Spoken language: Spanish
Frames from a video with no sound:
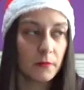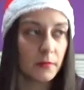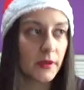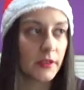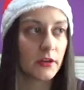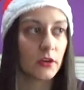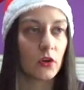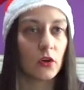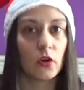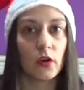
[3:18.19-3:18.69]

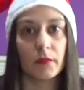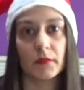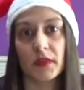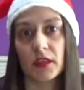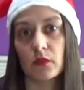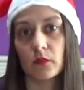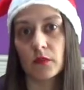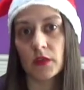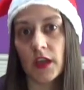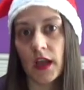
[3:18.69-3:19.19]
Pero en
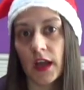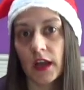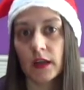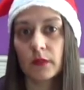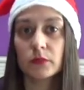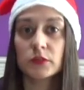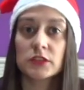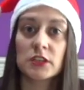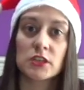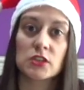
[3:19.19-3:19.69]
vez de un
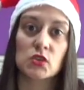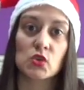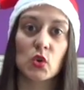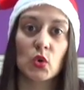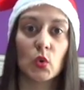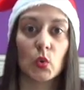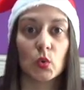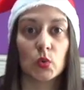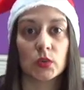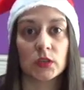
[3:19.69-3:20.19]
viaje, pues
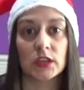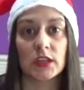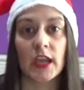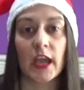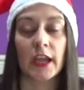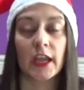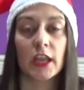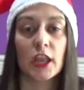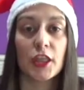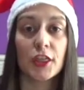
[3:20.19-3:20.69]
eso, un
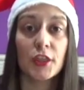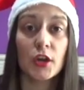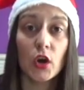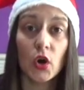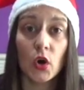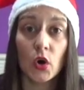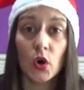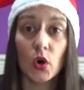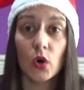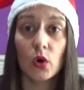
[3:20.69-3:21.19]
día en el
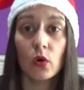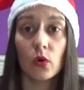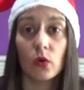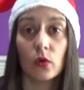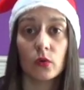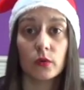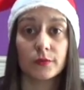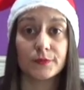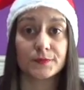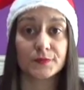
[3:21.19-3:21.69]

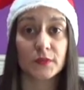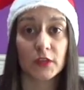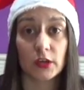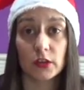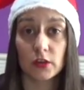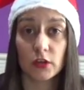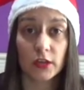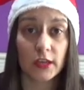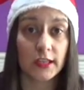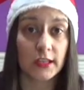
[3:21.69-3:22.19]
zoo
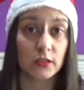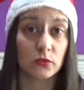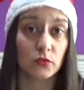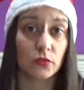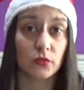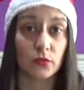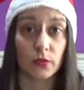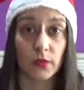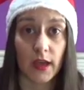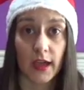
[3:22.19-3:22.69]
lo que haya en tu
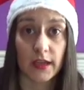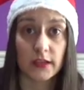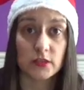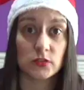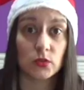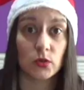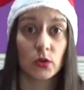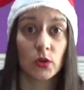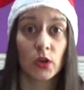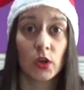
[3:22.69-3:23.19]
ciudad,
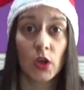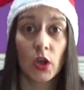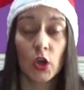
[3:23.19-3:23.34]
eso